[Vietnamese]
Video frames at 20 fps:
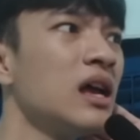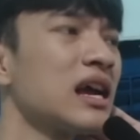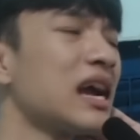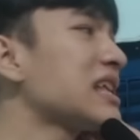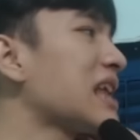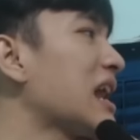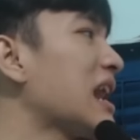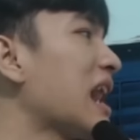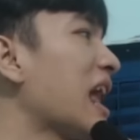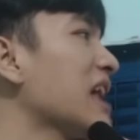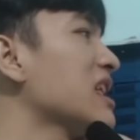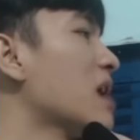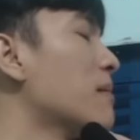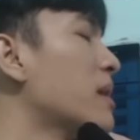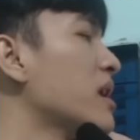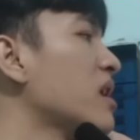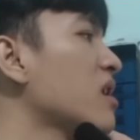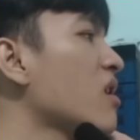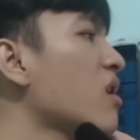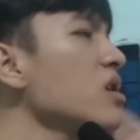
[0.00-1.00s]
cái chẳng lẽ giờ
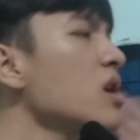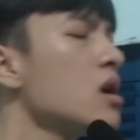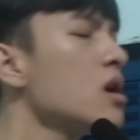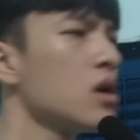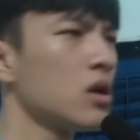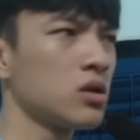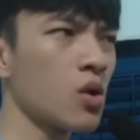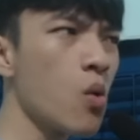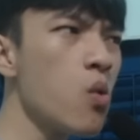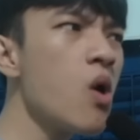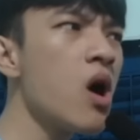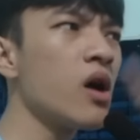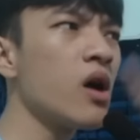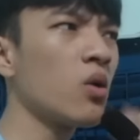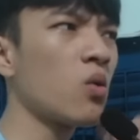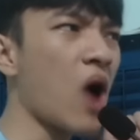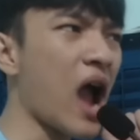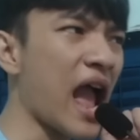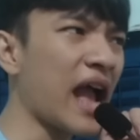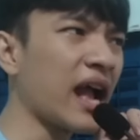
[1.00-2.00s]
mình nói chú ơi
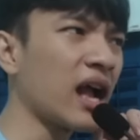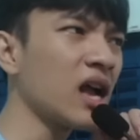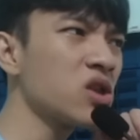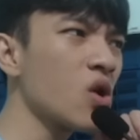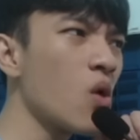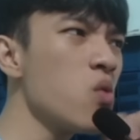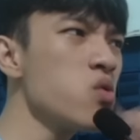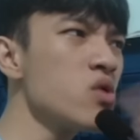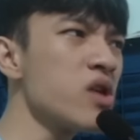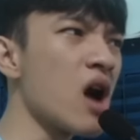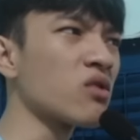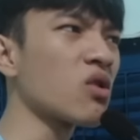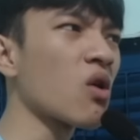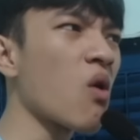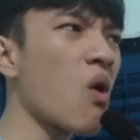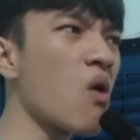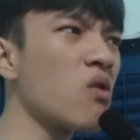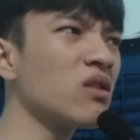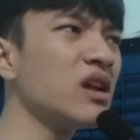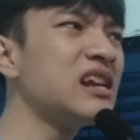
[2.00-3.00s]
khoan cái chú giờ cho
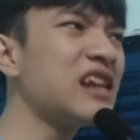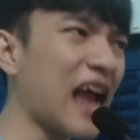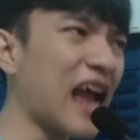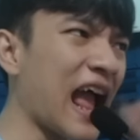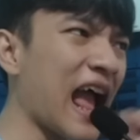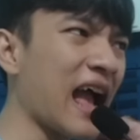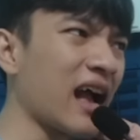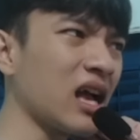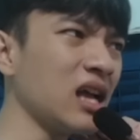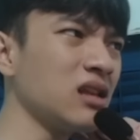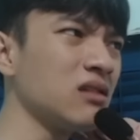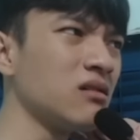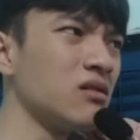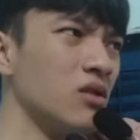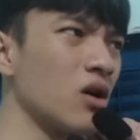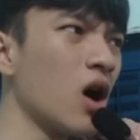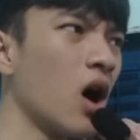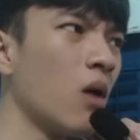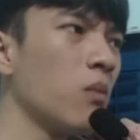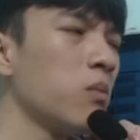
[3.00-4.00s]
con đi ra cái
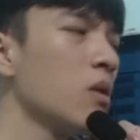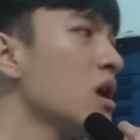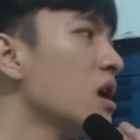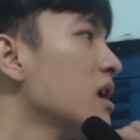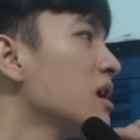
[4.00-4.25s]
được không?